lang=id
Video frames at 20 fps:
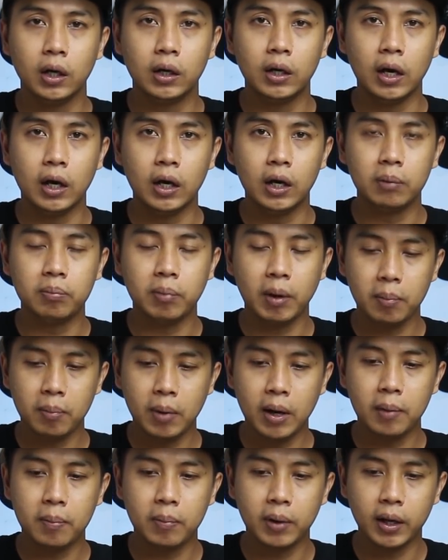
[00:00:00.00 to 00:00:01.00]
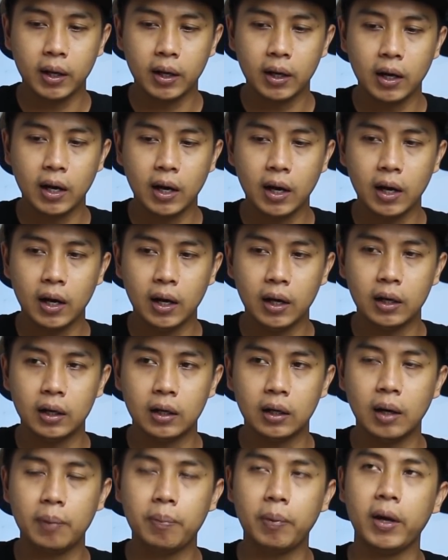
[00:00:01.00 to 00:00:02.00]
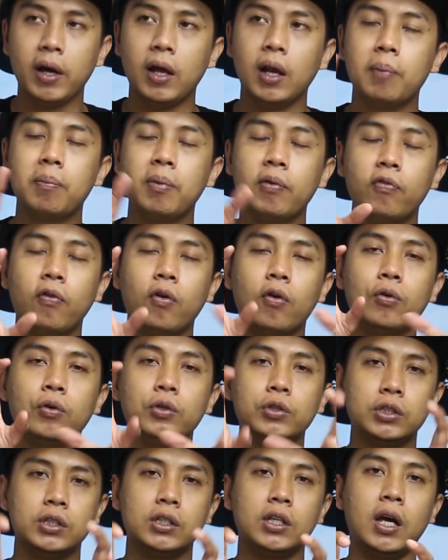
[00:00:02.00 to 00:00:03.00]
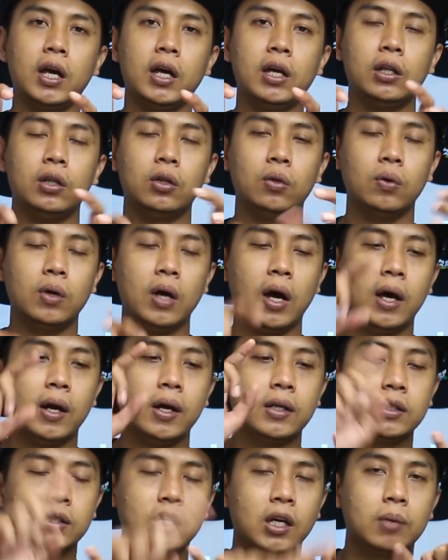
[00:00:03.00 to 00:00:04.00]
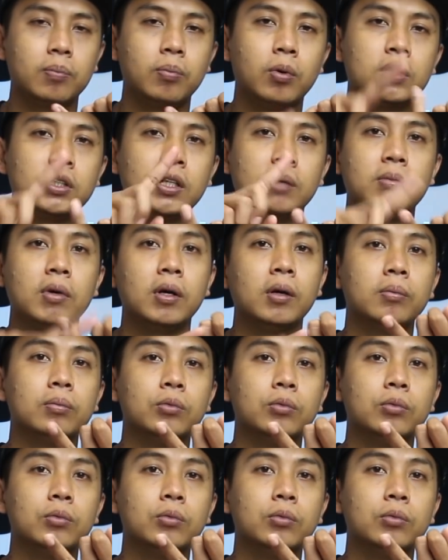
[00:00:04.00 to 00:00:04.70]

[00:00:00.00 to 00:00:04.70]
dan memang mereka eh, apa ya lebih fokusnya itu ke arah skateboard sama